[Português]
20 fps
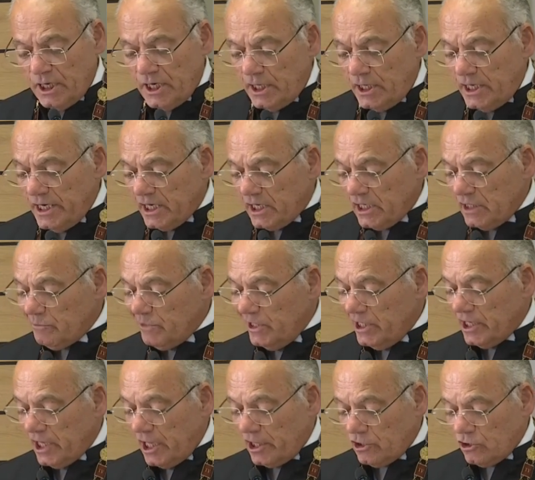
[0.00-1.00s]
Na
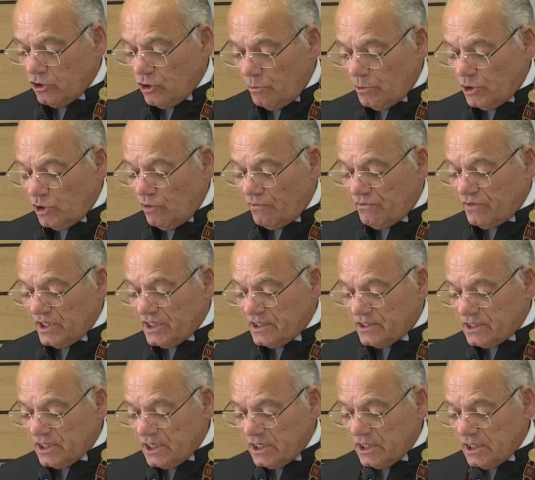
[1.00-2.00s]
criminalidade
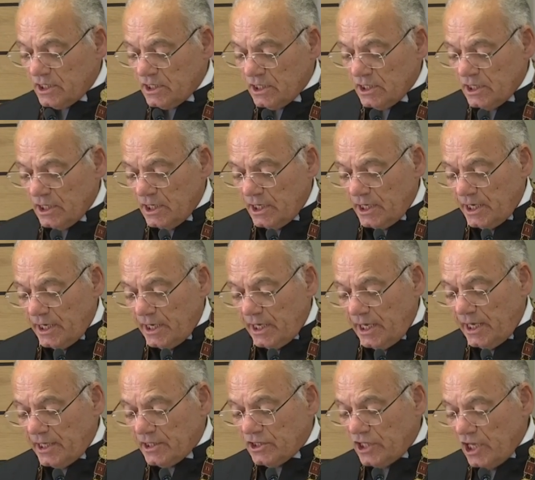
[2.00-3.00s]
económico-financeira,
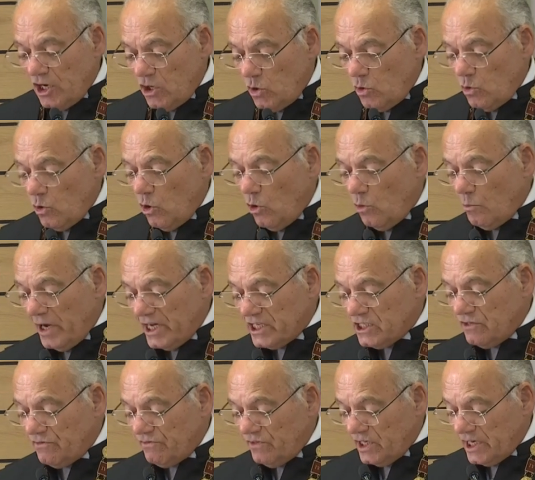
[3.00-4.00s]
é tão ou
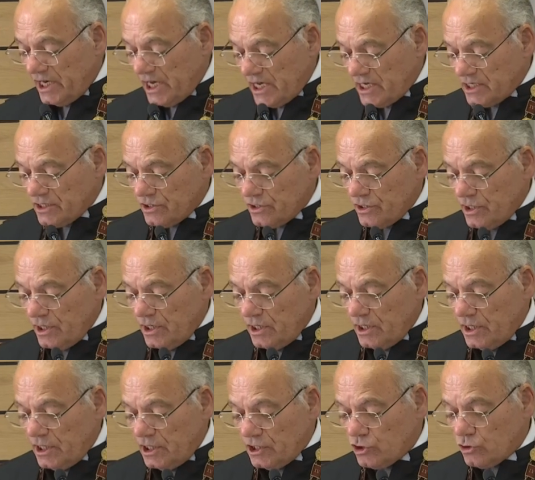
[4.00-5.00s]
mais eficaz
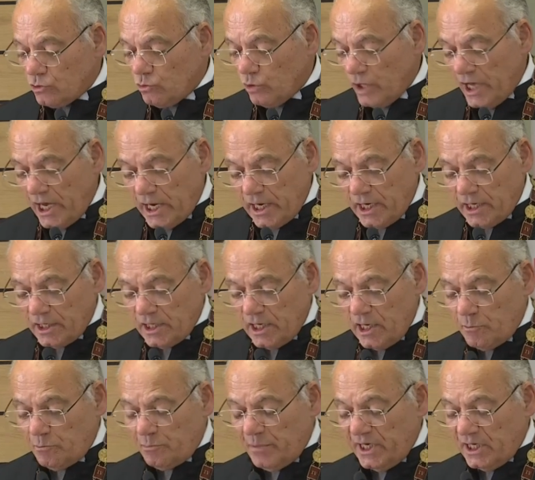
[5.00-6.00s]
assegurar
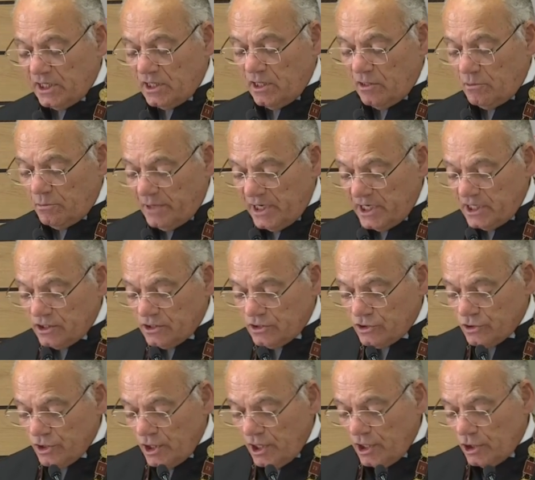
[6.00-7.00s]
a perda de
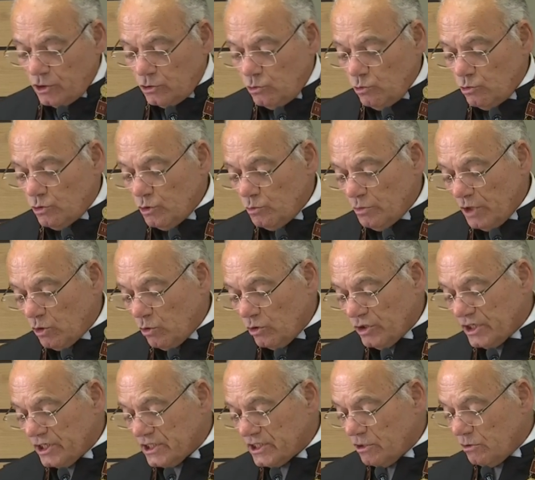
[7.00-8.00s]
bens do que uma
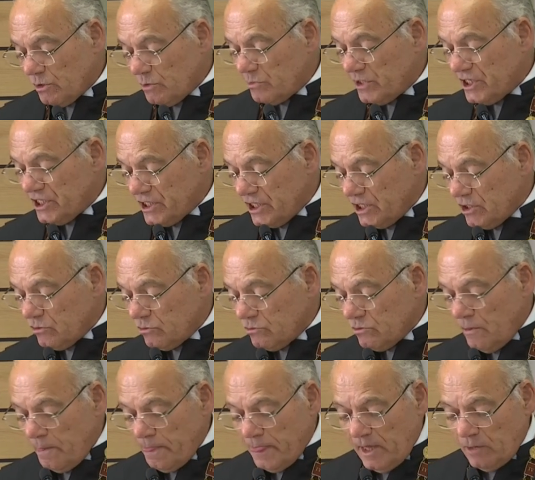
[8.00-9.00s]
condenação em prisão.
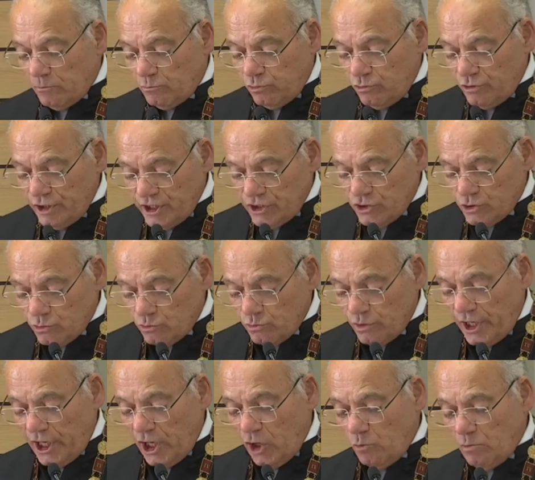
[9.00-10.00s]
Por isso,
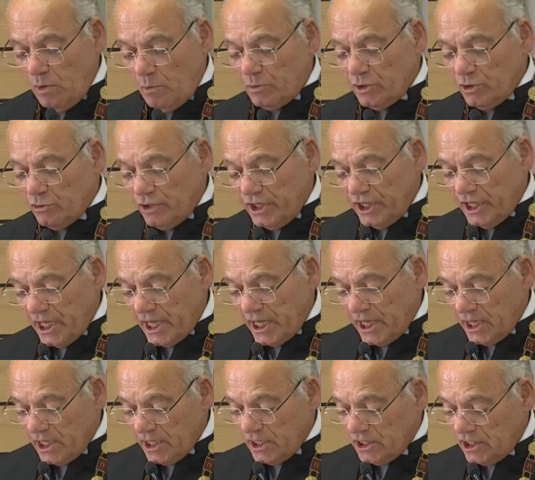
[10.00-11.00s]
é uma
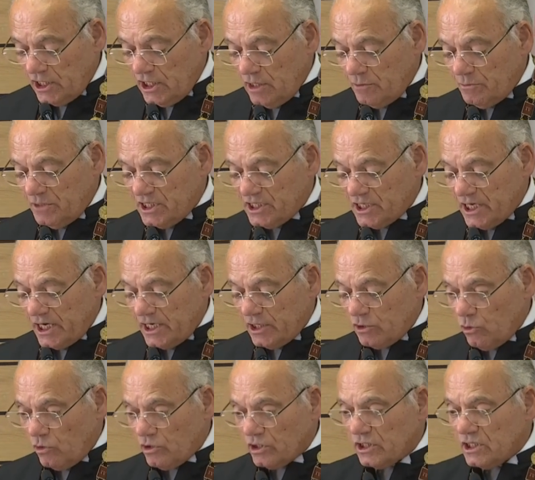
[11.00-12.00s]
prioridade dinamizar e
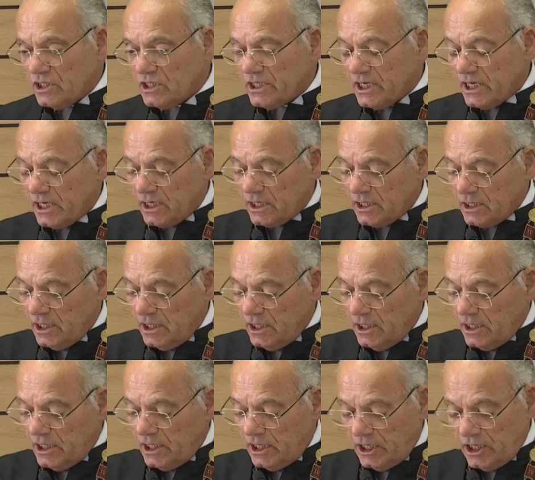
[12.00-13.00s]
concretizar
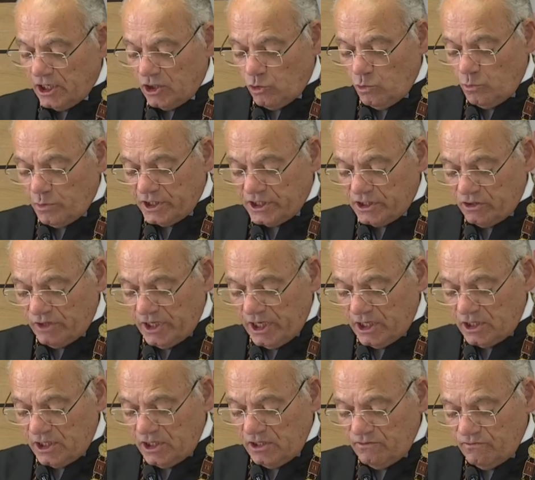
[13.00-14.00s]
a recuperação de
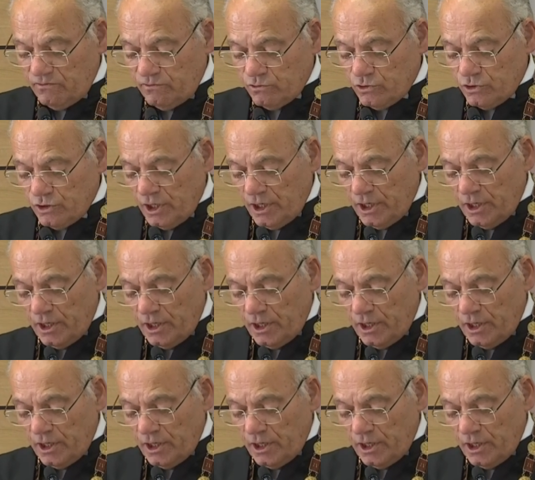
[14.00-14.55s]
ativos,